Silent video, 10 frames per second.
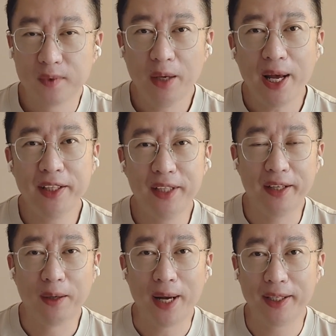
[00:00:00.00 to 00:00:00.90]
另外一
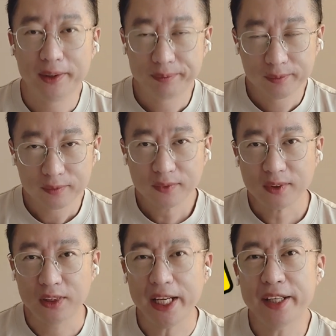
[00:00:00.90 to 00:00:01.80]
点的话呢，
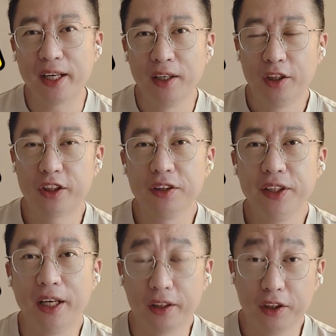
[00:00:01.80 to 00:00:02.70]
这个声
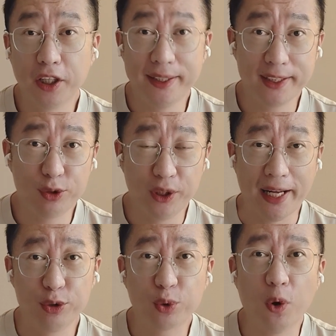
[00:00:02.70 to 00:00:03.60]
音呢可以自己
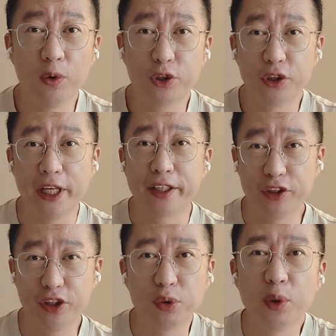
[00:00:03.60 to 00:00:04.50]
来去控制这个
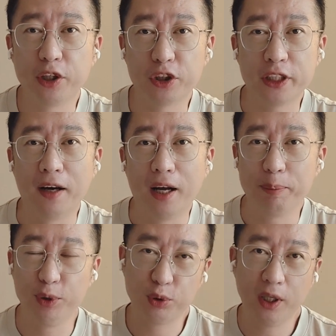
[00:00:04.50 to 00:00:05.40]
停顿的时长啊。
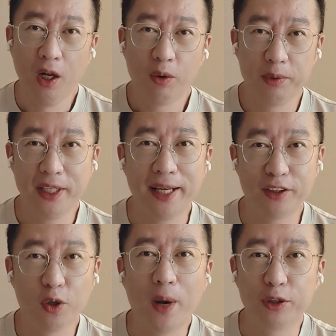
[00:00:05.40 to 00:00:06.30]
比如说我们现在的
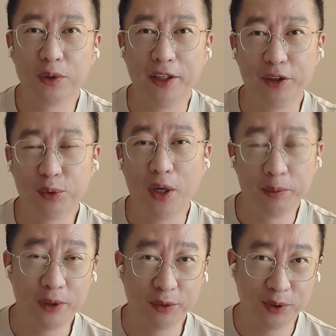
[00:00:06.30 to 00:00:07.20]
这个话中啊，有一段我
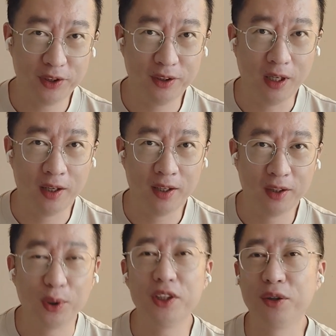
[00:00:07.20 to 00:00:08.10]
需要多停，呃，
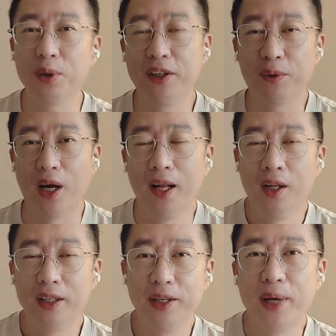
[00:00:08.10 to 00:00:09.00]
多停顿一会儿啊。
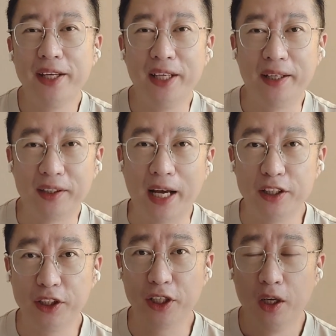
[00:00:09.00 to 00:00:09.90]
那另外一点呢，它
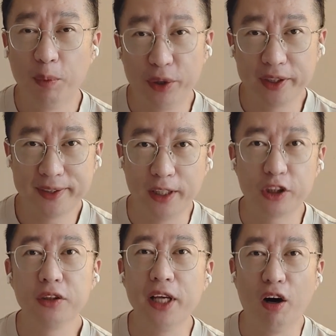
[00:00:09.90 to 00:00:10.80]
的这个某一个字的
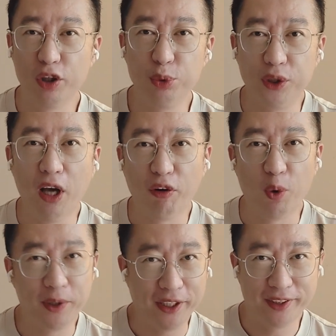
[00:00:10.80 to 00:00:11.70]
声调和语调呢，
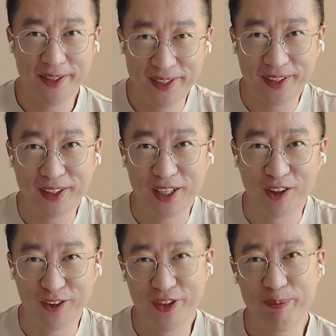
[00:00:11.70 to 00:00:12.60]
我们也可以进行一个调
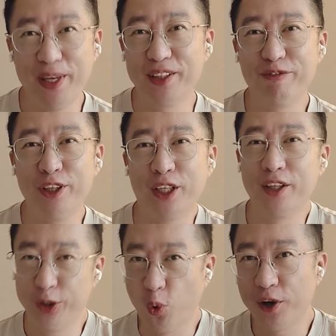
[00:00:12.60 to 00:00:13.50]
整，所以变得非常的
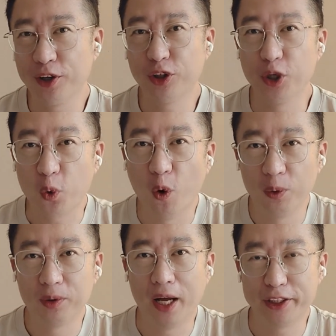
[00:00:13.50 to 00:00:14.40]
灵活和可控
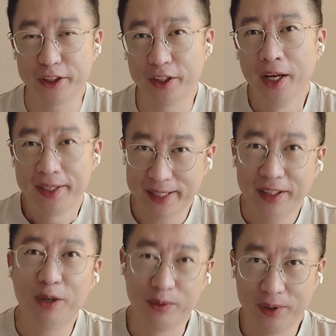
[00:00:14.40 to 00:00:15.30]
啊。这是三
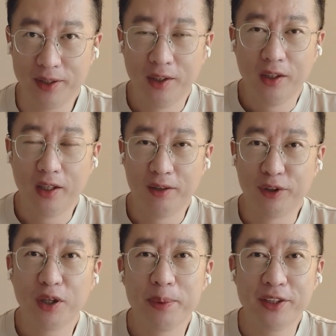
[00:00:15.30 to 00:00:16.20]
点，我觉得呃
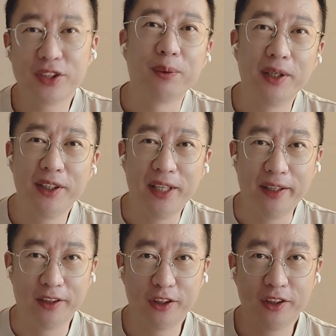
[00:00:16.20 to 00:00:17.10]
我特别喜欢的一点，
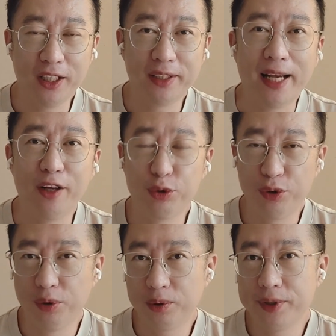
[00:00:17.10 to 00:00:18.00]
也是向大家
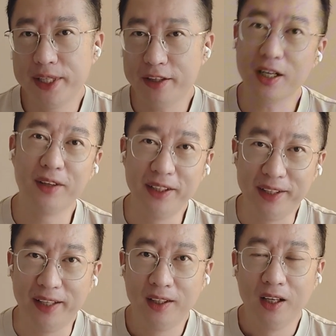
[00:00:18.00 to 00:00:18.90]
去隆重介绍的一
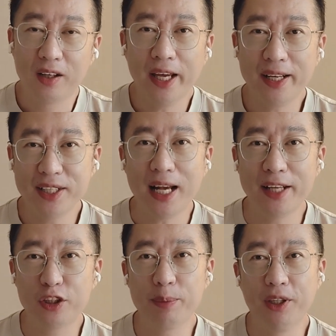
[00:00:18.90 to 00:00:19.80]
点。OK，那接下
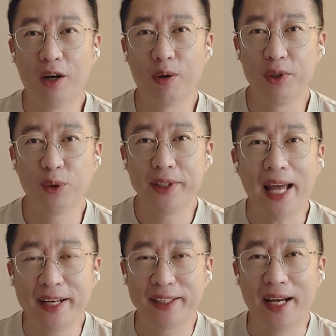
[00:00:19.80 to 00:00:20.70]
来的视频呢，我们就会
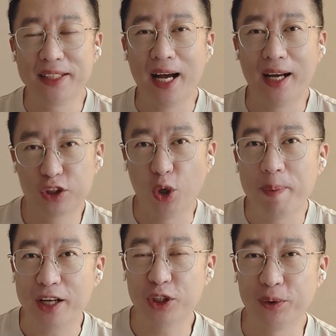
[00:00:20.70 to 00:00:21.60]
带着大家啊，手
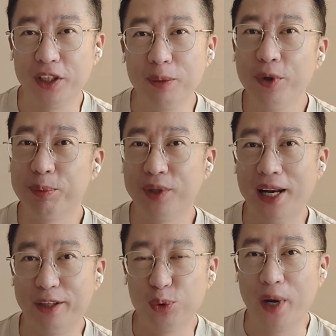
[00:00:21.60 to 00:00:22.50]
把手的，一步一步的
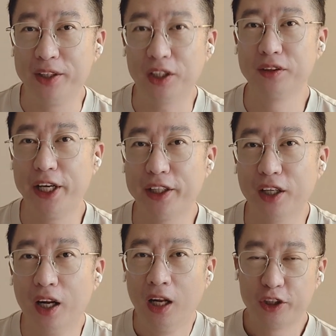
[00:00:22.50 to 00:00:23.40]
来去完成这
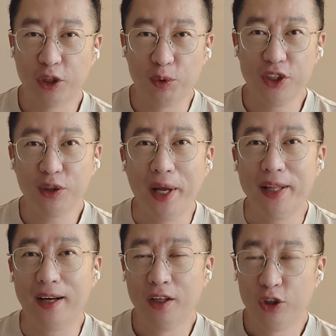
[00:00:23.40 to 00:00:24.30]
个手机端
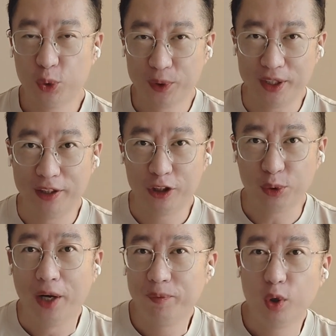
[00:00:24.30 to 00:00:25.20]
的数字人的制
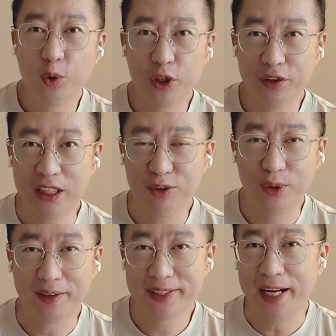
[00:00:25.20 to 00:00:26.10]
作录制，仅
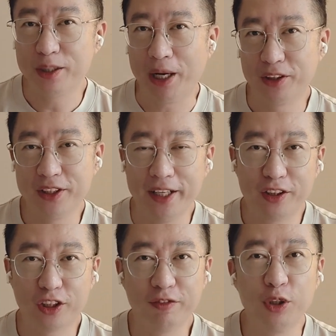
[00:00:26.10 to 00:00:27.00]
需要三十秒时间，
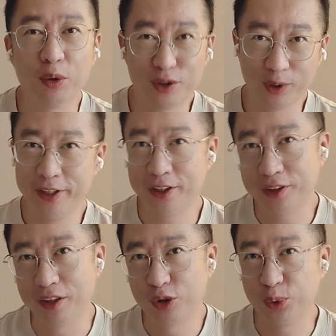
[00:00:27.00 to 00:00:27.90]
十分钟就可以生
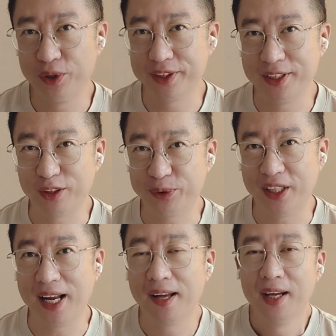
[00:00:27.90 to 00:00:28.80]
成属于自己的数字
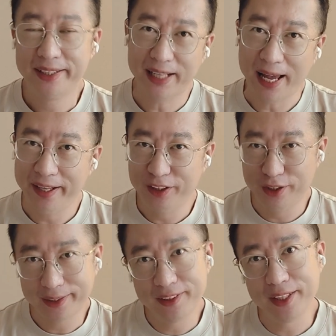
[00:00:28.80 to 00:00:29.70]
人了。接下来一
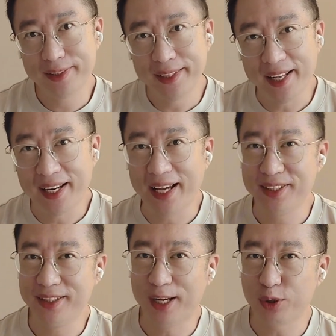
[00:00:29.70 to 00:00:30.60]
起跟着今天来
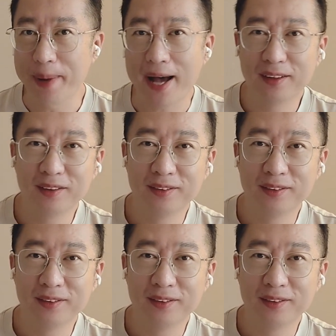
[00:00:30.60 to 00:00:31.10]
进行操作吧。